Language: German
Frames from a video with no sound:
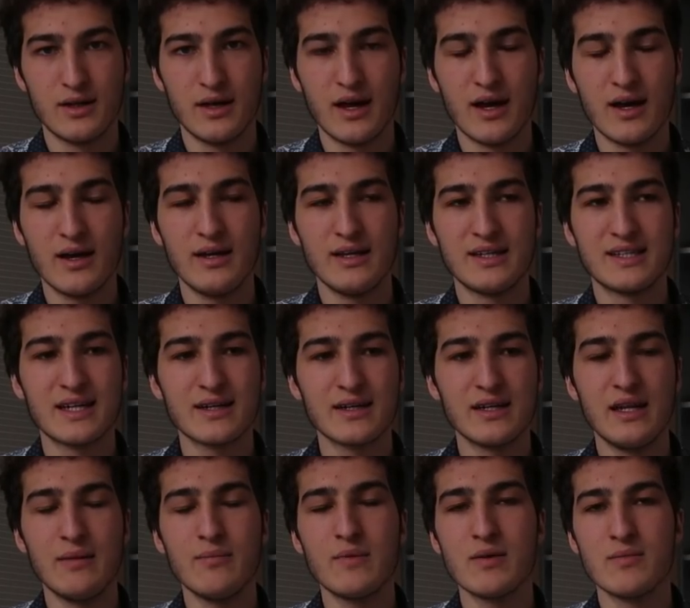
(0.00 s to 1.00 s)
Ja, ich
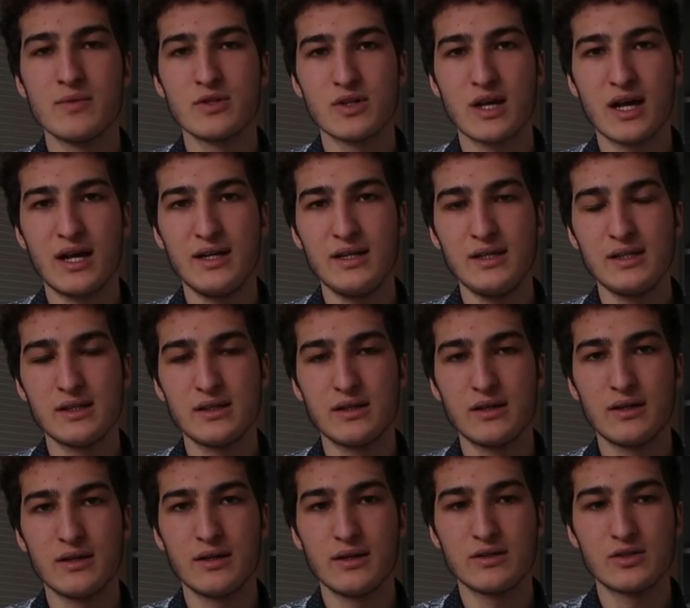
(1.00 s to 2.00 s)
nehme da immer so, geil
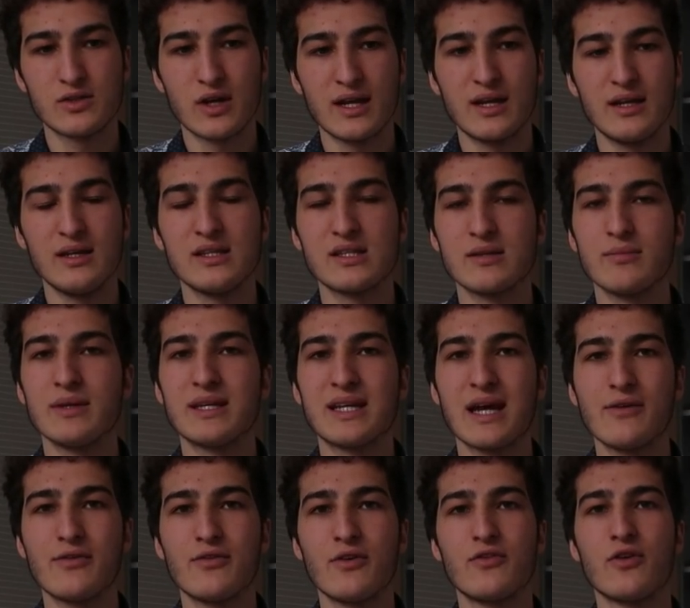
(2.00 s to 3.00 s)
diese, so gerne diese
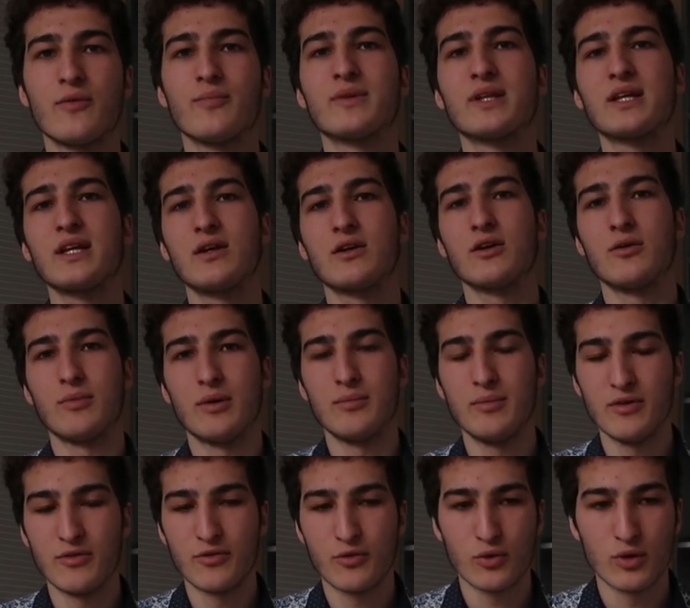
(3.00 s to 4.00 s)
Metapher vom Triathlon bei
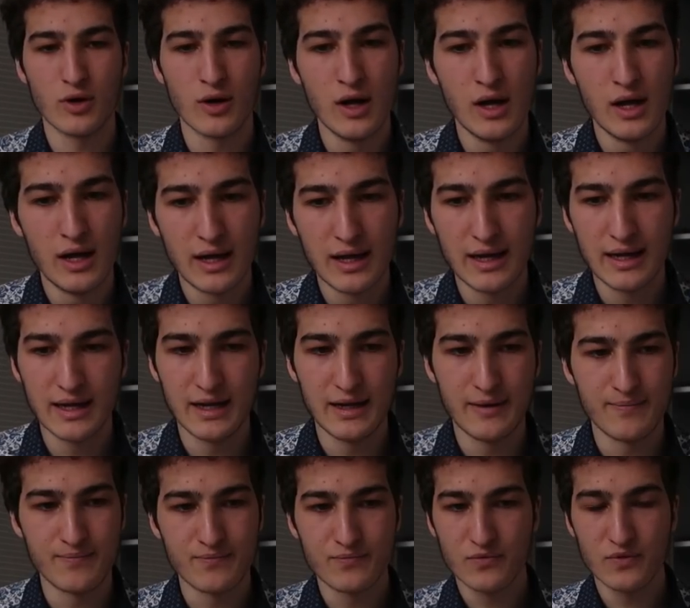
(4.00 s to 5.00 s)
mir früher.
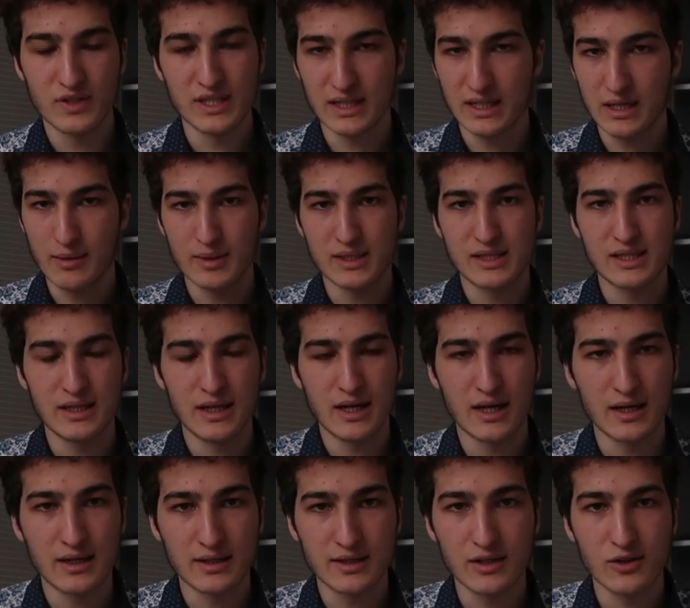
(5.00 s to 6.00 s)
Ähm, wie gesagt, ich habe ja zehn
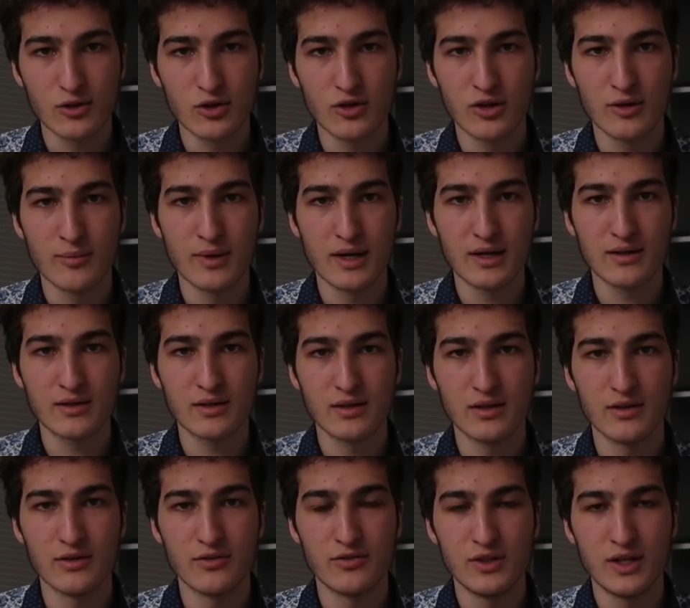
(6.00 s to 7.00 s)
Jahre lang Triathlon gemacht,
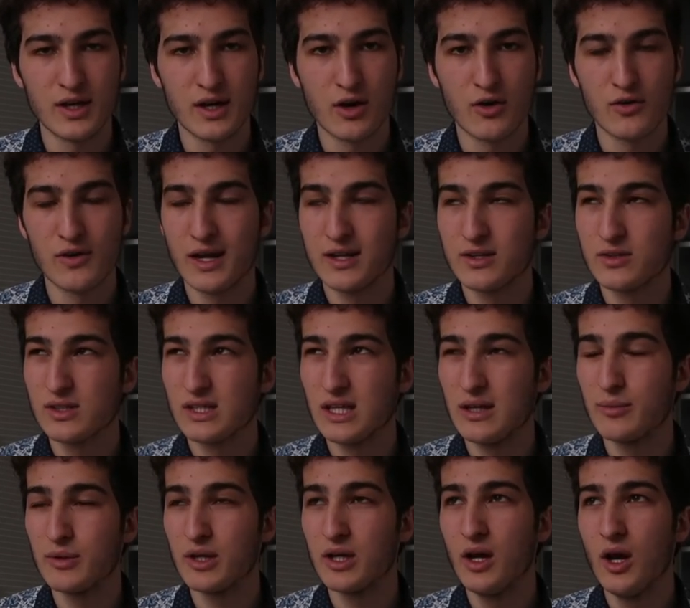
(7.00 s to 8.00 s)
äh, vier Jahre auf
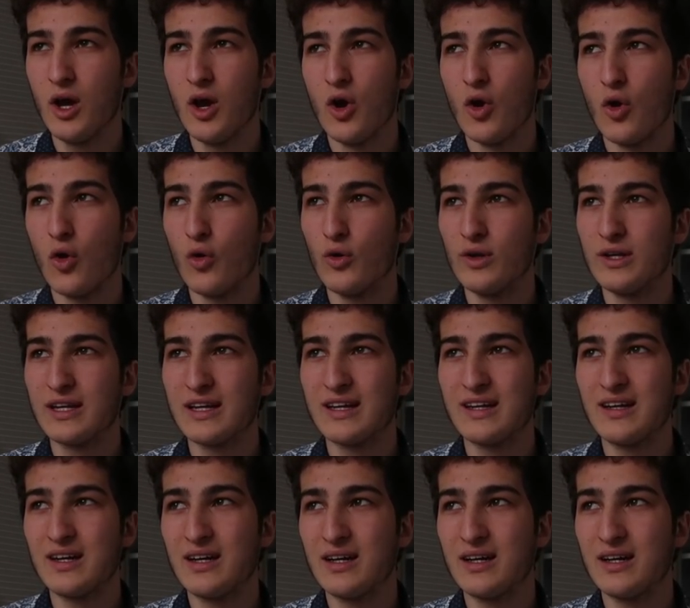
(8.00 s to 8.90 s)
Leistungsebene. Und